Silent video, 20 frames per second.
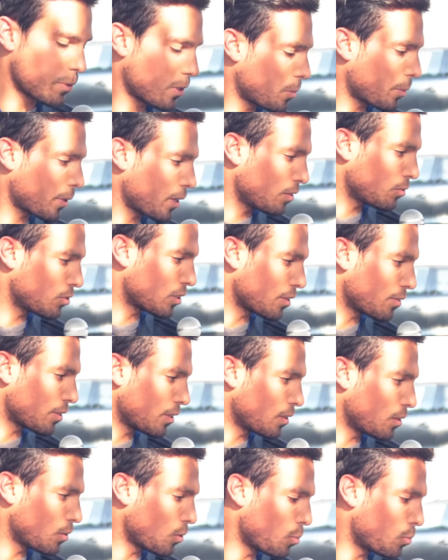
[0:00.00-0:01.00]
j'ai bien compris, vous
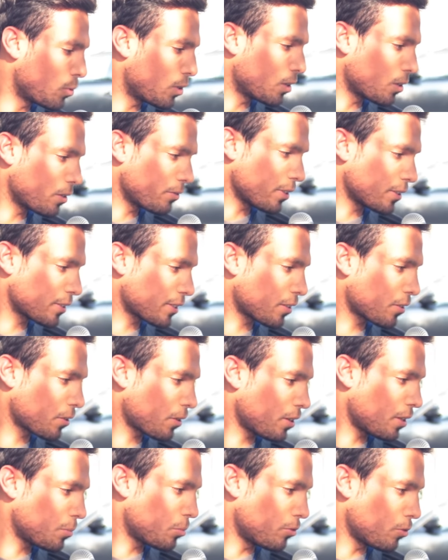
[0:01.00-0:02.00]
avez au moins
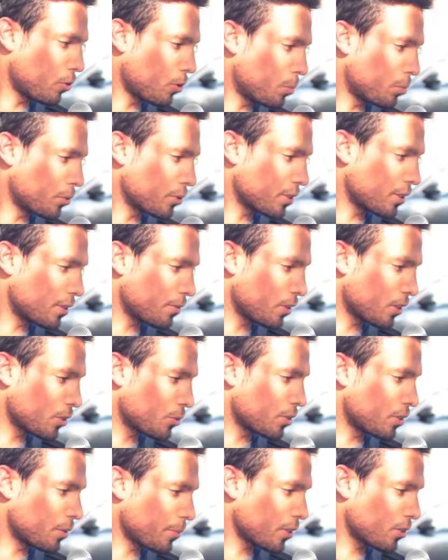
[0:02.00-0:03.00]
24 heures là, pour vous reposer avant la
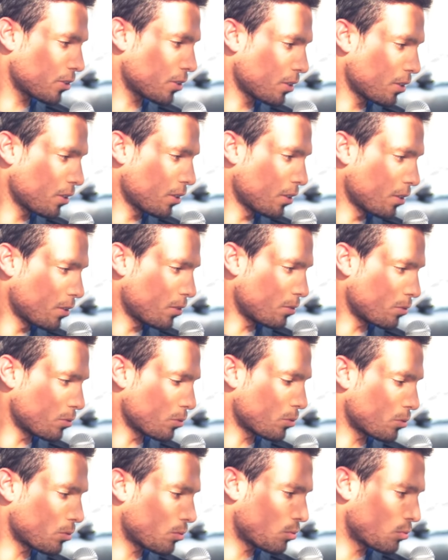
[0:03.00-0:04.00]
suite des matchs.
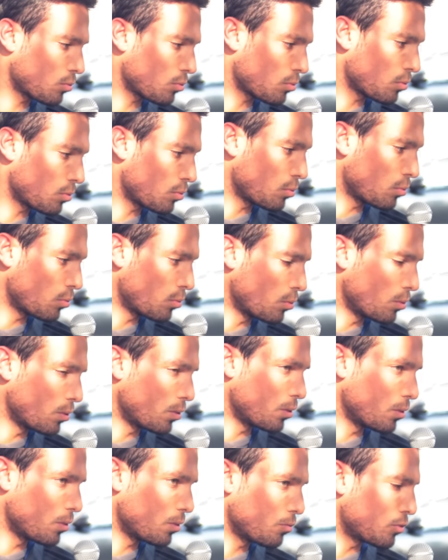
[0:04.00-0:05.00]

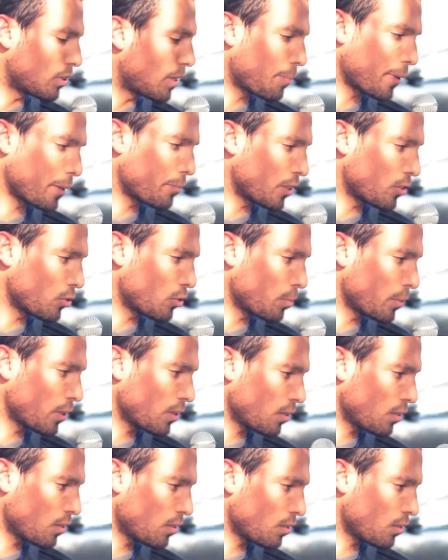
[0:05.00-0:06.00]
Euh, vous avez pas de match
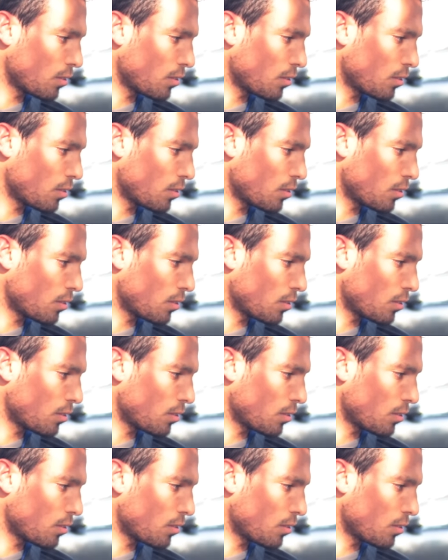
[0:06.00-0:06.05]
demain